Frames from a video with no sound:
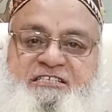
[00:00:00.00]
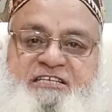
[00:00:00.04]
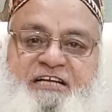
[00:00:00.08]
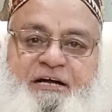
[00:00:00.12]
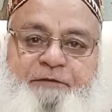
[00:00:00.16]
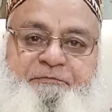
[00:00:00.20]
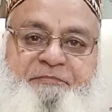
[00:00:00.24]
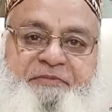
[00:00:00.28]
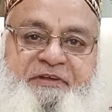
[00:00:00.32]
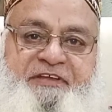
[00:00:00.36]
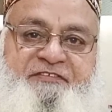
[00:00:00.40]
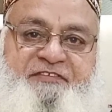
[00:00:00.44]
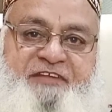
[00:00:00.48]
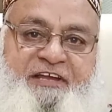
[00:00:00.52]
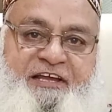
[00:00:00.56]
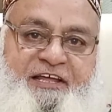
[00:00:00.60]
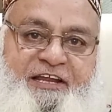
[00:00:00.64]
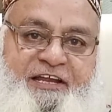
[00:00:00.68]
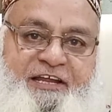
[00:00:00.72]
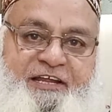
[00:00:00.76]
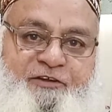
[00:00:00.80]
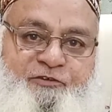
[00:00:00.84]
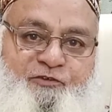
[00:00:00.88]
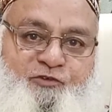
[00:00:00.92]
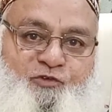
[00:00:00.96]
जब भी
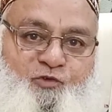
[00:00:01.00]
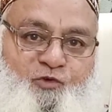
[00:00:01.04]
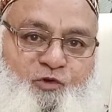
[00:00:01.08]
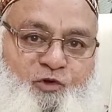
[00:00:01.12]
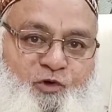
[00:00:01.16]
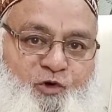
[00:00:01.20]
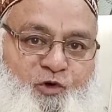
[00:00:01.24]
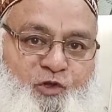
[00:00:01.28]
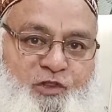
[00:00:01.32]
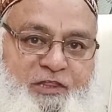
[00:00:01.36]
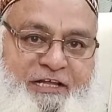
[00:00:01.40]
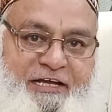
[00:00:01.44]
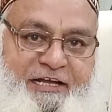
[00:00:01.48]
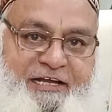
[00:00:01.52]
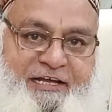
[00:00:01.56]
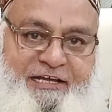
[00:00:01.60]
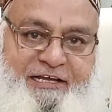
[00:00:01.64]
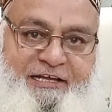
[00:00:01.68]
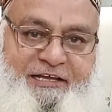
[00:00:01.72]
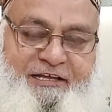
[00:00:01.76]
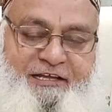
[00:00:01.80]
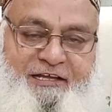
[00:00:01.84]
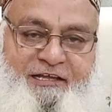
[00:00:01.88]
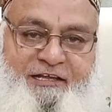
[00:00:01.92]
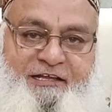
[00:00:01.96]
ज़िक्र रसूल होता
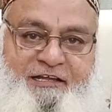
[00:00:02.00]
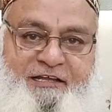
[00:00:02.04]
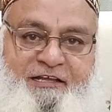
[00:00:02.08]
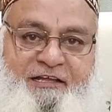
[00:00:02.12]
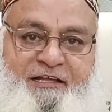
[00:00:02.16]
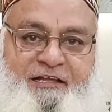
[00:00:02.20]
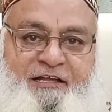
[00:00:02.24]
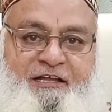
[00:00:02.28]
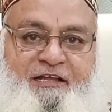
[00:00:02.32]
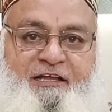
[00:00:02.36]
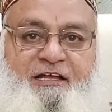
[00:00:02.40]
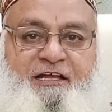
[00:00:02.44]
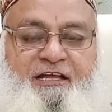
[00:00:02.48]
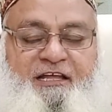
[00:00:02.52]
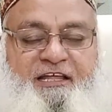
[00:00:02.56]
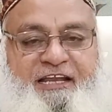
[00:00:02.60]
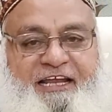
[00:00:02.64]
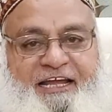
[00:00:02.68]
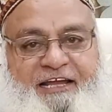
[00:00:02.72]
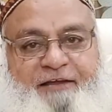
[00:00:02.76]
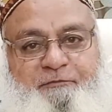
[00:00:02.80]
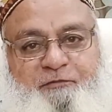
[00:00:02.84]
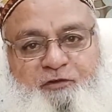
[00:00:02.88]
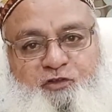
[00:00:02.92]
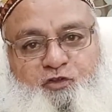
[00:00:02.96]
है
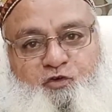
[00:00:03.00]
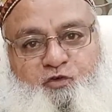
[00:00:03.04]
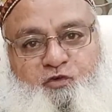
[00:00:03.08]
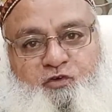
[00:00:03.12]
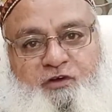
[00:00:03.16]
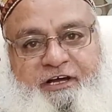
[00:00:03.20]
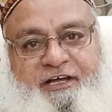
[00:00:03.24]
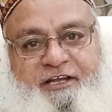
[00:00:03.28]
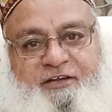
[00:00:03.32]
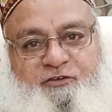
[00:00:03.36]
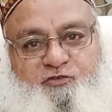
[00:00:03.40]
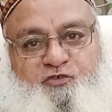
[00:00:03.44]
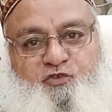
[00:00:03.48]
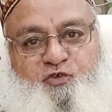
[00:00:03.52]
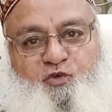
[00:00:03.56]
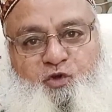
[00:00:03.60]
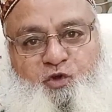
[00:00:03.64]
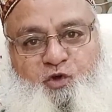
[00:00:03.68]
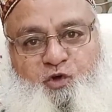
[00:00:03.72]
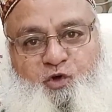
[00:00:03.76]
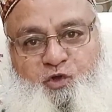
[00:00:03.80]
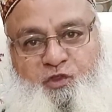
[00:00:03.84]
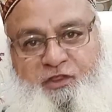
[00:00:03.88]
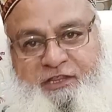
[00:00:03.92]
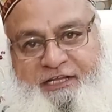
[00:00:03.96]
रहमतों का
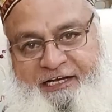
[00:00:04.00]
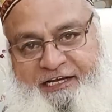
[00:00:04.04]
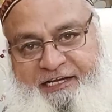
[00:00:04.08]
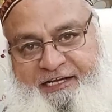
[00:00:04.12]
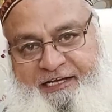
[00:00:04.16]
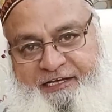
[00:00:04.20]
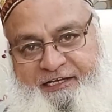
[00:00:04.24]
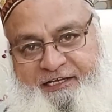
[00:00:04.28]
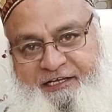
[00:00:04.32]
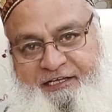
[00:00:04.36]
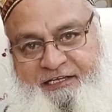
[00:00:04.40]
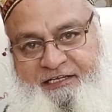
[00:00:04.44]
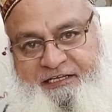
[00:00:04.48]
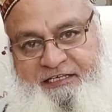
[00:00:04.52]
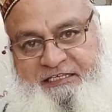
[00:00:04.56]
नज़ुल होता है